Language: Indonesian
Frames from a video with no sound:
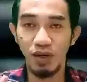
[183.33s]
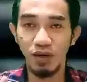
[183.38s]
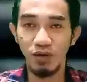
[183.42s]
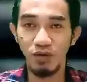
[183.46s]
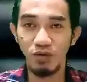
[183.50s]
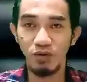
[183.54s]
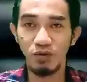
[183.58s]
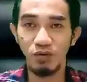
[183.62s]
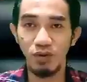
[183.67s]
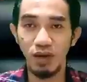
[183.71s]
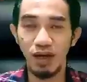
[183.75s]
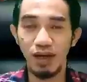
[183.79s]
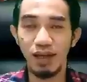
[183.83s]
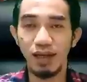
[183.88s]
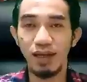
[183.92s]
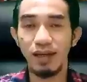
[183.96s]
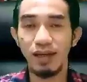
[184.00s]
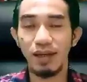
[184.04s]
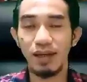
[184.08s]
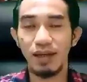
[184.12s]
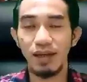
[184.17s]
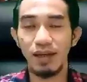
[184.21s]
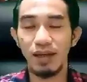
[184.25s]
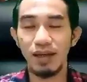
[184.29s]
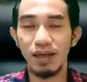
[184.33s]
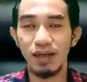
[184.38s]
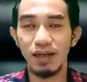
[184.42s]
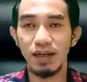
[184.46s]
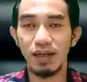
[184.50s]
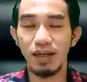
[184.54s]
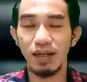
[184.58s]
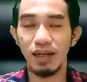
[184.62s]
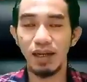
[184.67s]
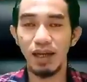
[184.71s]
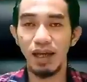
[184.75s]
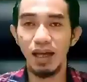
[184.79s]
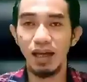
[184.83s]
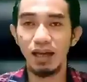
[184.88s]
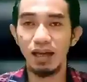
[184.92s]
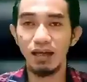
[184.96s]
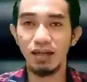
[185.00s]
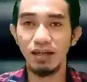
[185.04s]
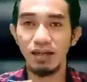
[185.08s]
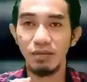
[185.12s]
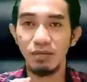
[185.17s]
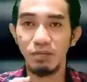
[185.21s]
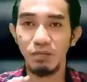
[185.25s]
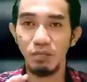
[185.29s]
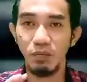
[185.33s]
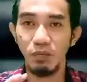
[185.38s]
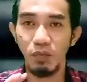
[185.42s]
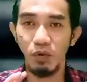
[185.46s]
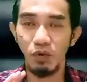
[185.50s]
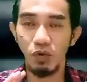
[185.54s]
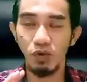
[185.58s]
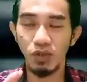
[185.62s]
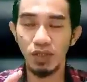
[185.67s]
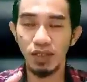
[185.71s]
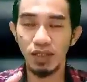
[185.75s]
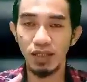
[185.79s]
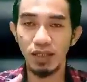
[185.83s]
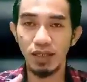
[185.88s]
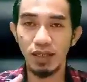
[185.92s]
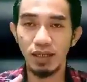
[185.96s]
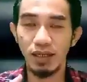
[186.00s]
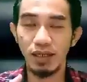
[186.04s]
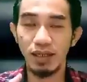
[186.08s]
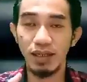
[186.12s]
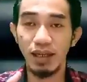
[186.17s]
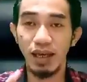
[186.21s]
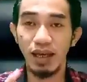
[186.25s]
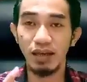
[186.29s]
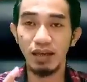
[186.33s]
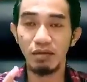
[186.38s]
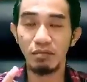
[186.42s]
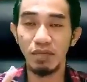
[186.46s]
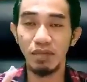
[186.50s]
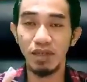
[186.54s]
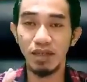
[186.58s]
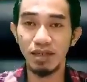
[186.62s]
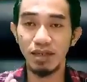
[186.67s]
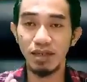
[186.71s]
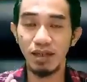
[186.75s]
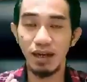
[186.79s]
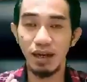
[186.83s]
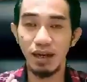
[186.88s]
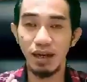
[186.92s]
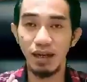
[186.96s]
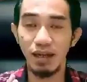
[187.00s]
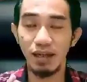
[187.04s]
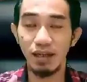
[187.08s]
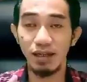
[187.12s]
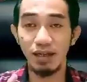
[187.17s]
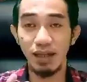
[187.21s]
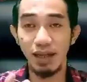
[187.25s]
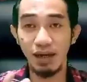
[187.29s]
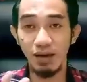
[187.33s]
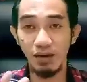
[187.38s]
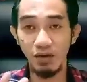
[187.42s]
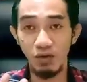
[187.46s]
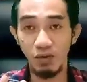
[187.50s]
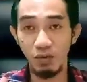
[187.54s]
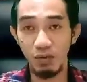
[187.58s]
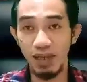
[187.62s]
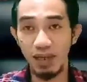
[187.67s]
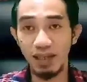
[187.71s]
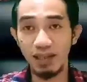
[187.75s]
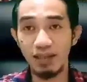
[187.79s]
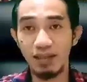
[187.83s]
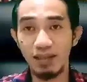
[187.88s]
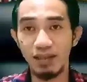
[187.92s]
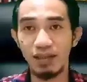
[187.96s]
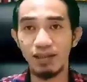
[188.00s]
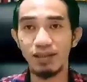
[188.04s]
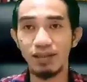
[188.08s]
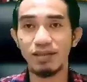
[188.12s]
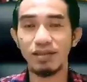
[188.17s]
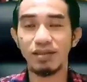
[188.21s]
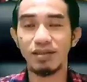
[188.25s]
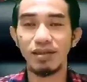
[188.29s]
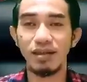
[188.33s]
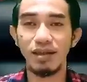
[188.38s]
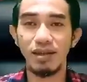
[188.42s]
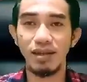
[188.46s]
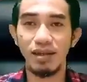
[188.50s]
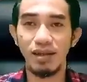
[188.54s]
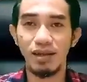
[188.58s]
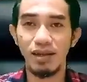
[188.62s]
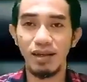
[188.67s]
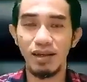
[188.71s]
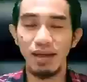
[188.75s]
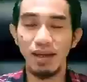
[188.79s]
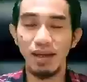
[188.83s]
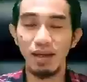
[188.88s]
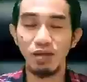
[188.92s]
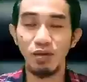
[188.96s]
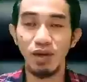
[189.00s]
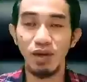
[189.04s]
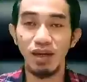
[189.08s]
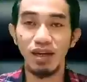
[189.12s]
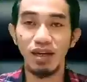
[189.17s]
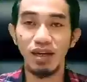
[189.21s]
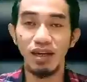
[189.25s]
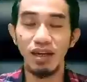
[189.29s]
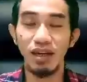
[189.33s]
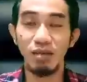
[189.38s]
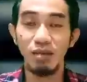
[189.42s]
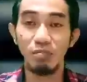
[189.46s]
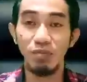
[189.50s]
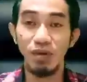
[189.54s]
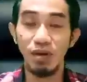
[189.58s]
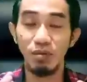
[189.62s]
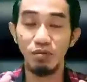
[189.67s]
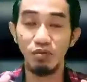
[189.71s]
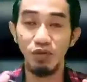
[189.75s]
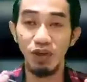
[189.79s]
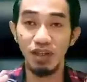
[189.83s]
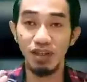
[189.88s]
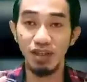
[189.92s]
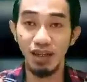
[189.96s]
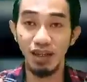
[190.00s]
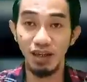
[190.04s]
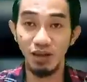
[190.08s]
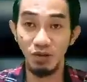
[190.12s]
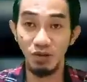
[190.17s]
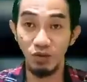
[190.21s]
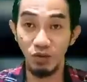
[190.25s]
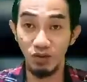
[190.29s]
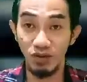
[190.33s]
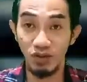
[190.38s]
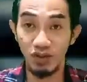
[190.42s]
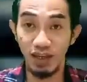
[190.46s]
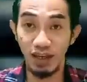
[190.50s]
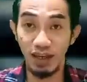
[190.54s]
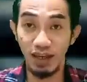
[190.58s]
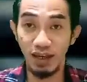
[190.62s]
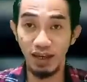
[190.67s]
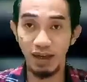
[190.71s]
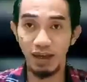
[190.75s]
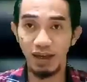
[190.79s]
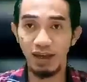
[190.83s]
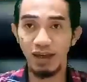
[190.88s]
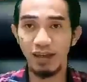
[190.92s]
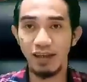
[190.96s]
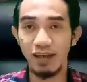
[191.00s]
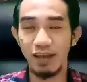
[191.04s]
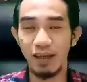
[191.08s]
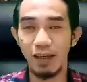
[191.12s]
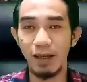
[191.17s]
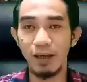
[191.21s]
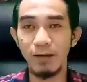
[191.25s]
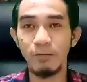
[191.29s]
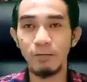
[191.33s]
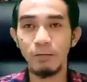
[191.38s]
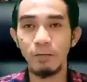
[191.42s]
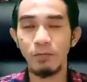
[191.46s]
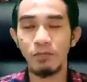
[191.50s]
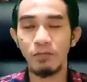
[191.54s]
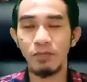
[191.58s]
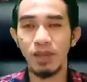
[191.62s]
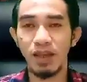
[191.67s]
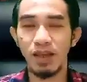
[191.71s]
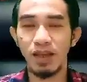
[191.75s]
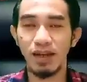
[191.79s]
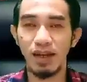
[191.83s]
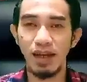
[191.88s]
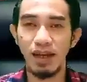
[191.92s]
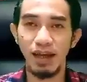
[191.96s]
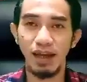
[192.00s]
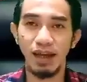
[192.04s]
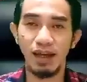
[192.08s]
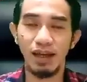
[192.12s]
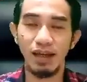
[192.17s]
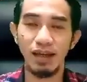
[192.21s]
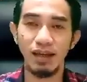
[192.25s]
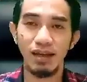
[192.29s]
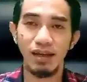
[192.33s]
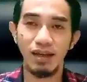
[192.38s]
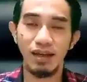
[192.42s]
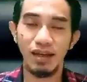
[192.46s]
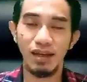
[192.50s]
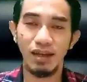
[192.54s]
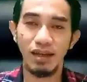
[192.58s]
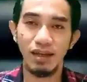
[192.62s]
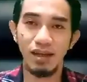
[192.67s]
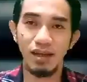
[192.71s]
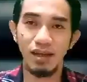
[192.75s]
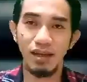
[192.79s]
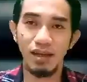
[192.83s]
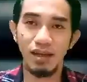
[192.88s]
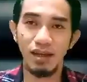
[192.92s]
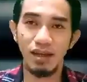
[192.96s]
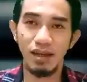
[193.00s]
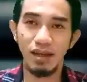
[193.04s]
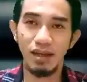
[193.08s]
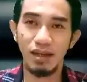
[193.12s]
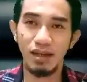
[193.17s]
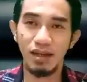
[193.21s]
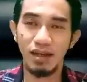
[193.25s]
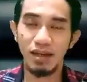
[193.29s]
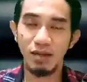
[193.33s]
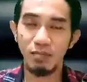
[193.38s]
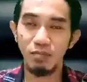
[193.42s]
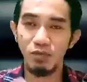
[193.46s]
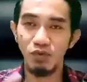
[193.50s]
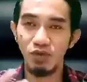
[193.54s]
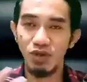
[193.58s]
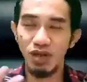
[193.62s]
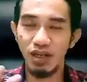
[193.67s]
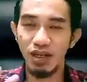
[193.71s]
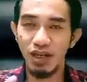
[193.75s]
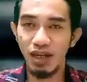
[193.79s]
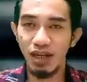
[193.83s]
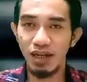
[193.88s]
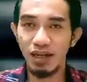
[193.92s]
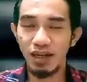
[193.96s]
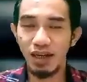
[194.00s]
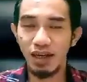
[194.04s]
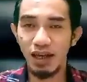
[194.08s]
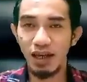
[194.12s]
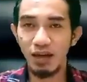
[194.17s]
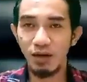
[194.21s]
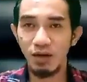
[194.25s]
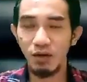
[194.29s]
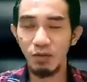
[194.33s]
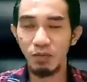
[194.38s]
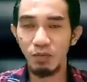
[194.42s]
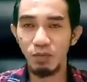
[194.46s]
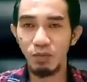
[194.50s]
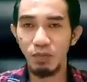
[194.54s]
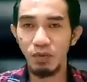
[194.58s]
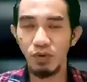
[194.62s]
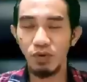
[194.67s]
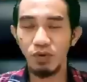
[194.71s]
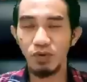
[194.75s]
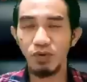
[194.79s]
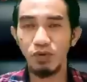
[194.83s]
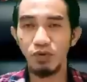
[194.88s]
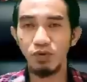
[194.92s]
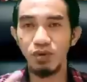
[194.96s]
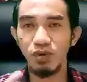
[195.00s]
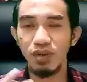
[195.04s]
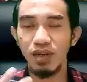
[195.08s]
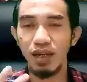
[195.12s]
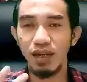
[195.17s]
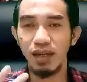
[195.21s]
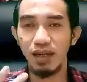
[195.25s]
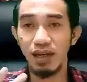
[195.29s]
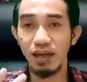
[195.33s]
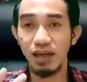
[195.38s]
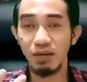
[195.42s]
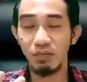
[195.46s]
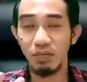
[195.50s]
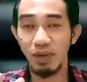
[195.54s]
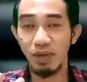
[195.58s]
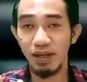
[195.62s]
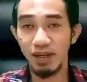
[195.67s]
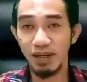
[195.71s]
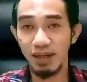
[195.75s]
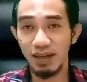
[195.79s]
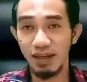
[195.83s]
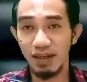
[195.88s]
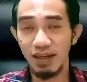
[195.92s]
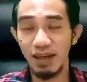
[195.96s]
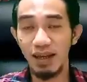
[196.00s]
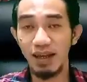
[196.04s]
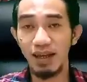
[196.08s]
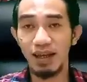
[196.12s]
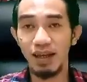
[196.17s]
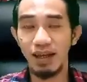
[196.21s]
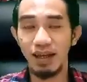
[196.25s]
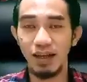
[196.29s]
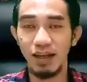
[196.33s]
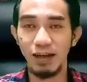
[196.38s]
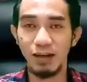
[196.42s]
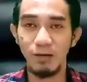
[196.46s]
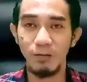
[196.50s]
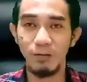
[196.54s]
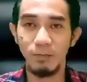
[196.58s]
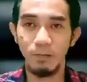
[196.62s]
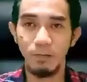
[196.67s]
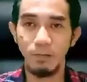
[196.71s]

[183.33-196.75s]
berdua dengan pose yang mesra dan romantis itu adalah perbuatan dosa ya nah Kemudian kalaupun undangan pernikahan